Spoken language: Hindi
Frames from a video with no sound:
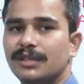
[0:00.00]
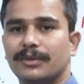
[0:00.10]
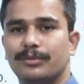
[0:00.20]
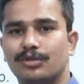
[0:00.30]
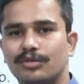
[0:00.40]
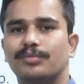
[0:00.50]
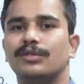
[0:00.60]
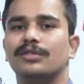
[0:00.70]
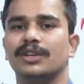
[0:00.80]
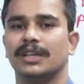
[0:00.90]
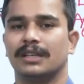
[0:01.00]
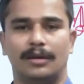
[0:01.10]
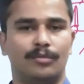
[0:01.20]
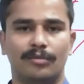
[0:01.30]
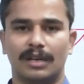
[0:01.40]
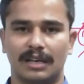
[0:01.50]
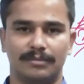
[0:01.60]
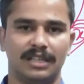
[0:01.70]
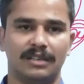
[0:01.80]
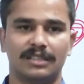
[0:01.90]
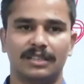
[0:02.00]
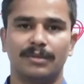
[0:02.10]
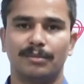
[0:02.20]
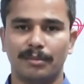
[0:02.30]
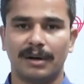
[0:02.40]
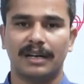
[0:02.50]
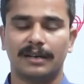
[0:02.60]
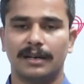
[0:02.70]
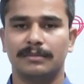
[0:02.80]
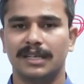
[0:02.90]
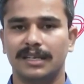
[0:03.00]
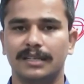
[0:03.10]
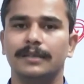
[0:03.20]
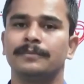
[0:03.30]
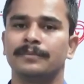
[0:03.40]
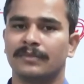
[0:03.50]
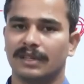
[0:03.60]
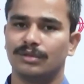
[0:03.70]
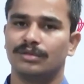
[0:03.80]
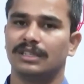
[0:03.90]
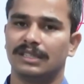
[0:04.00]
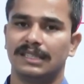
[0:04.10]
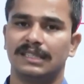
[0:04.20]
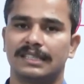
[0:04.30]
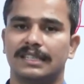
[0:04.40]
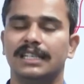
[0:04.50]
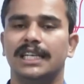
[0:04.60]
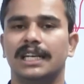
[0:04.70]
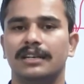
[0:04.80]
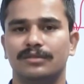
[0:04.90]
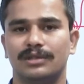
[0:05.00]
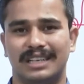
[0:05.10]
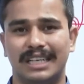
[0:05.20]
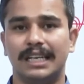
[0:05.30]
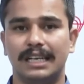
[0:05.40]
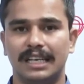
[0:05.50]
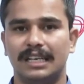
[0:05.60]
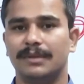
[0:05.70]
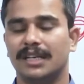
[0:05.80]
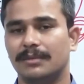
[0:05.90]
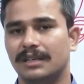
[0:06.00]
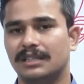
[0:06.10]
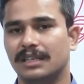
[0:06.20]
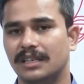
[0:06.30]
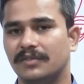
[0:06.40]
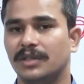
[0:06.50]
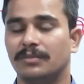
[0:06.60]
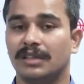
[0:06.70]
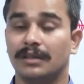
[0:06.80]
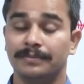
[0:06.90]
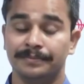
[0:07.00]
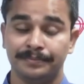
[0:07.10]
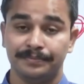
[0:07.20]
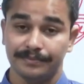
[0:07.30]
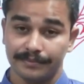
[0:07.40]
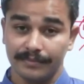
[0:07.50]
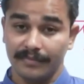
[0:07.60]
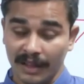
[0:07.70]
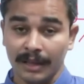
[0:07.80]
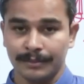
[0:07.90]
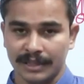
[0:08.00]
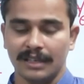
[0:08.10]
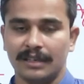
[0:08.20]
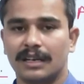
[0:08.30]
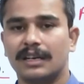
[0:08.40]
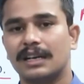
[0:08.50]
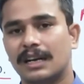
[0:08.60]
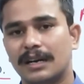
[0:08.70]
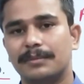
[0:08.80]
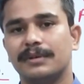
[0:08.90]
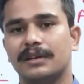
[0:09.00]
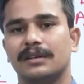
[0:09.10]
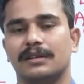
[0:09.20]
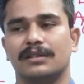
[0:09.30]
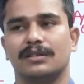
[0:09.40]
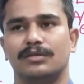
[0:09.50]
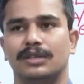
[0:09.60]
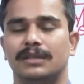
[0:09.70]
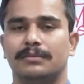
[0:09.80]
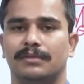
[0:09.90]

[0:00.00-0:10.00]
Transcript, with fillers: में जब धूप हो अमूमन आप दिन के समय में बाहर काम करेंगे तो जो स्क्रीन है वो रीडिंग लेने में कई बार तकलीफ़ होती है मतलब मसलन अगर आप कोई